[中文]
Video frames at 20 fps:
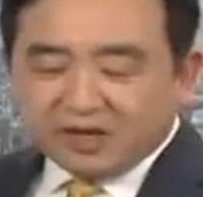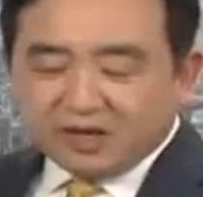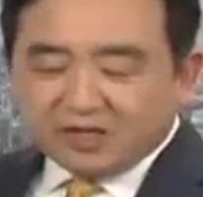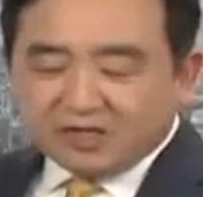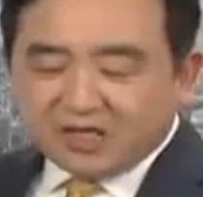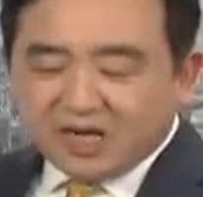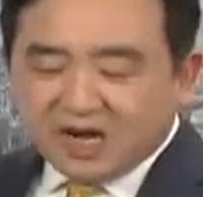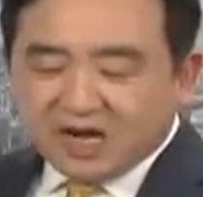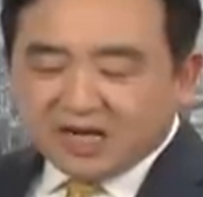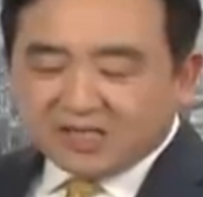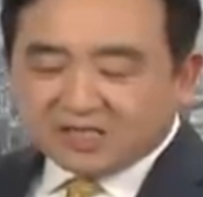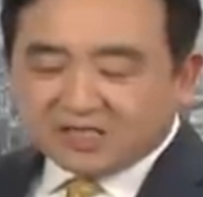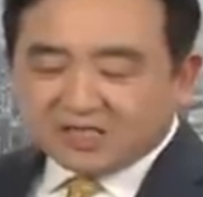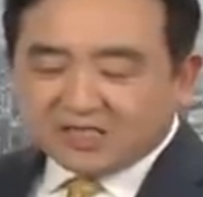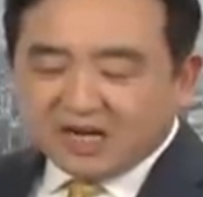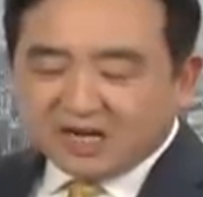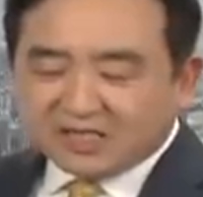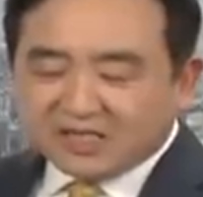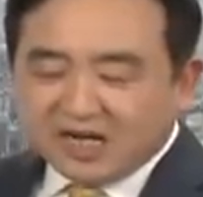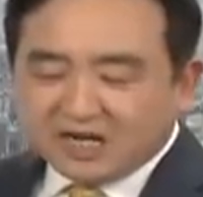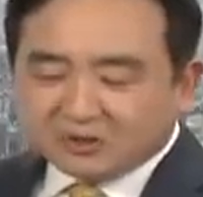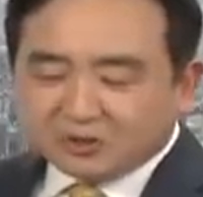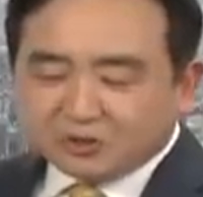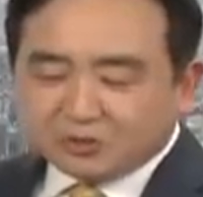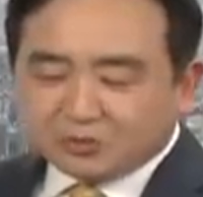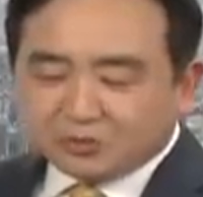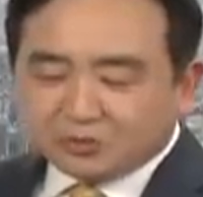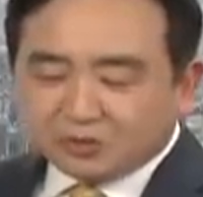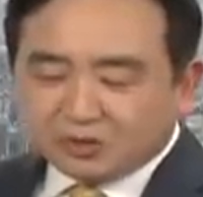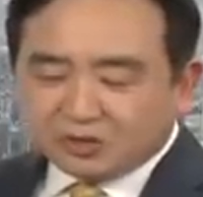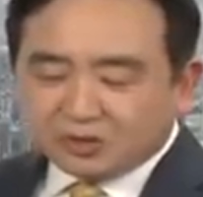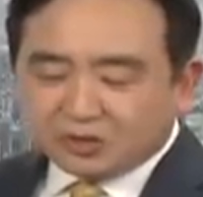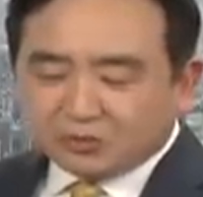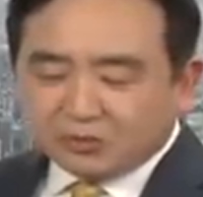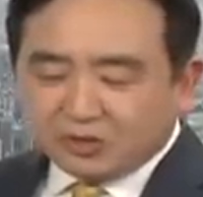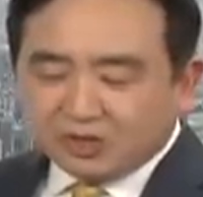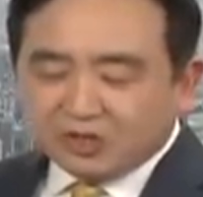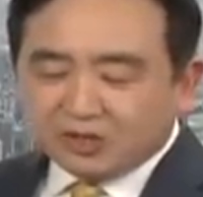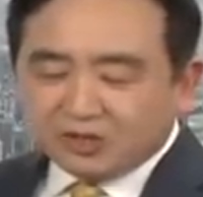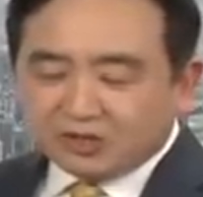上海市长杨雄则
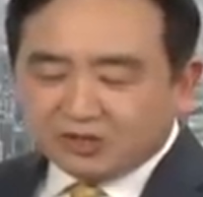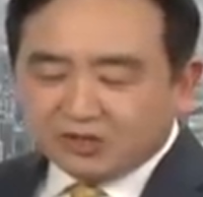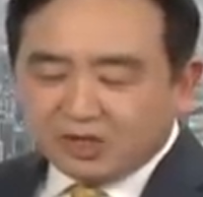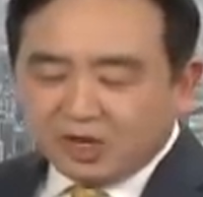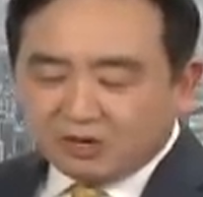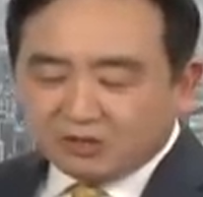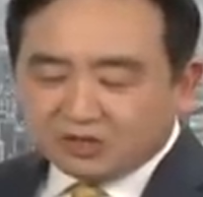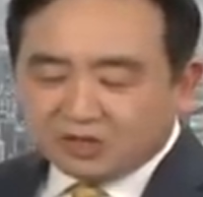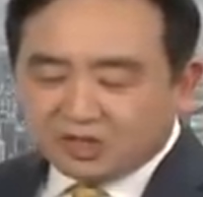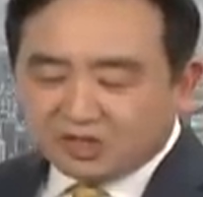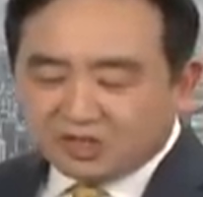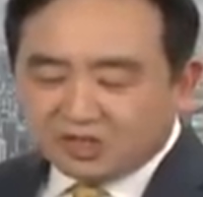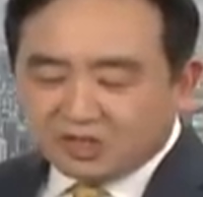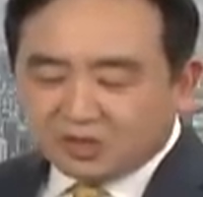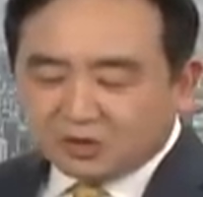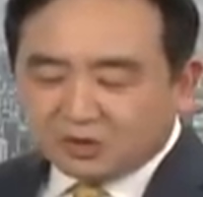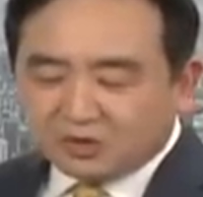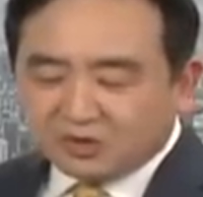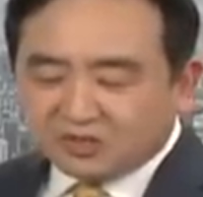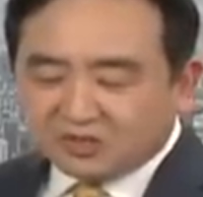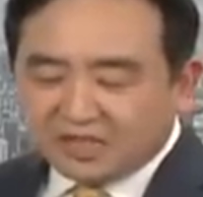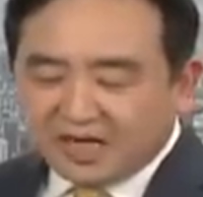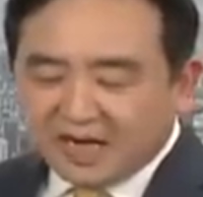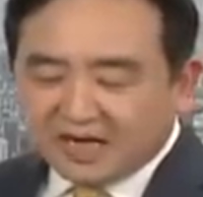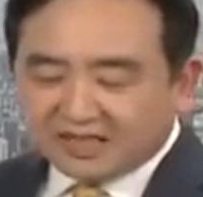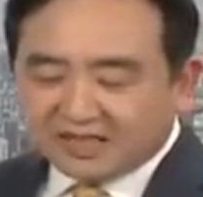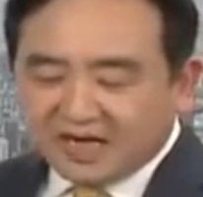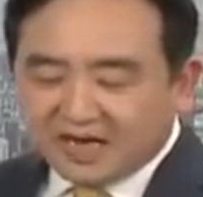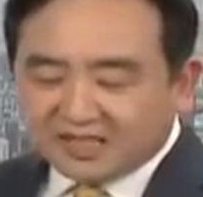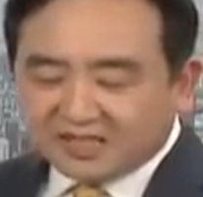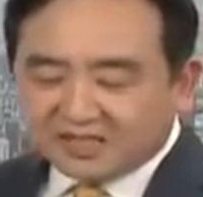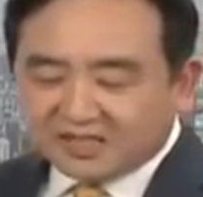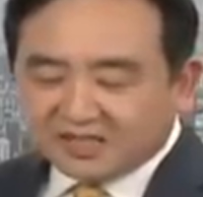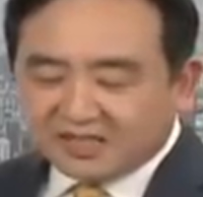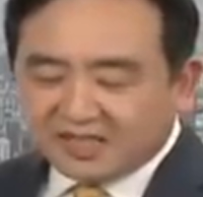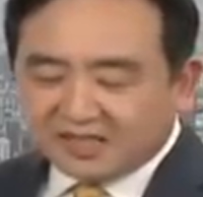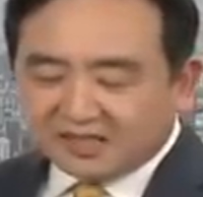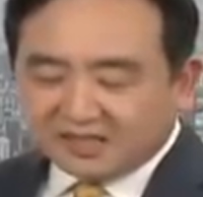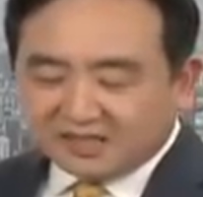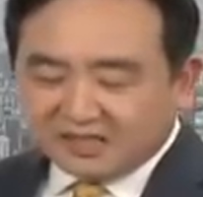说，要吸取踩踏事
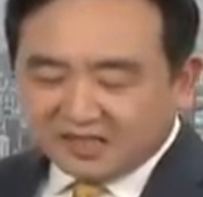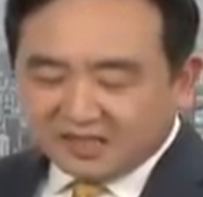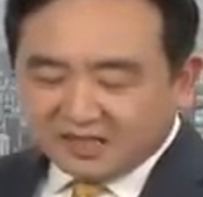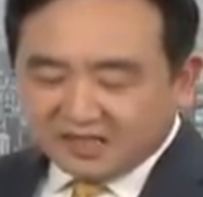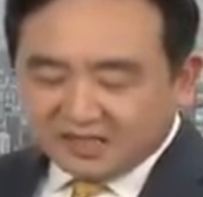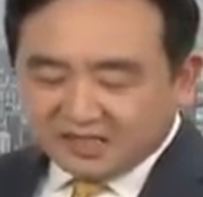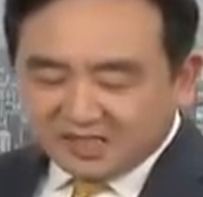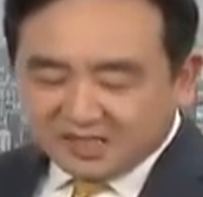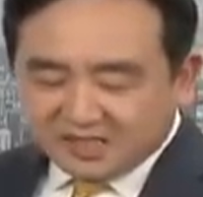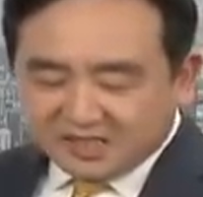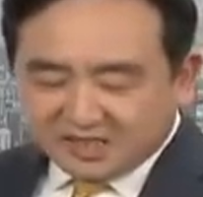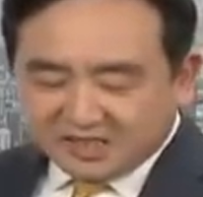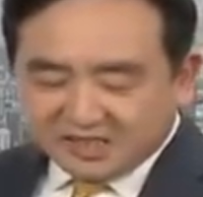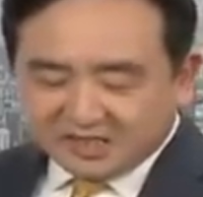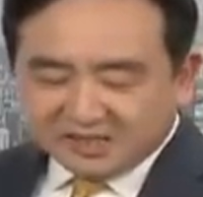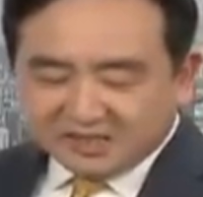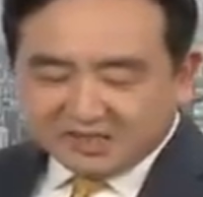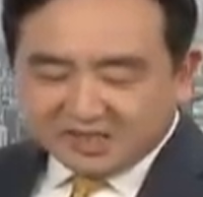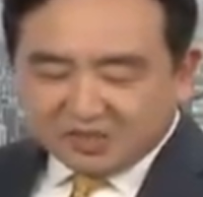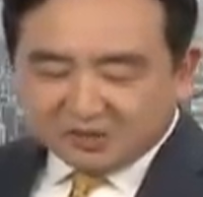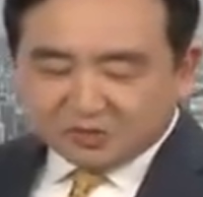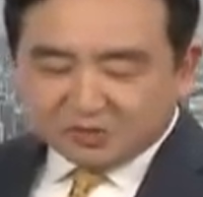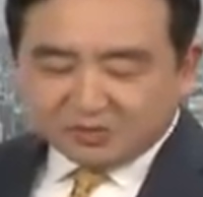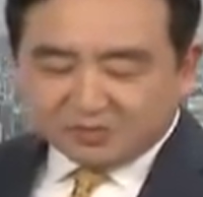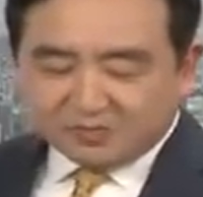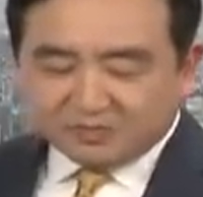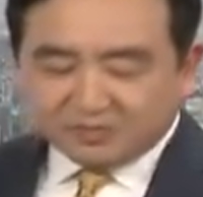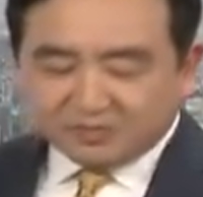件血的教训。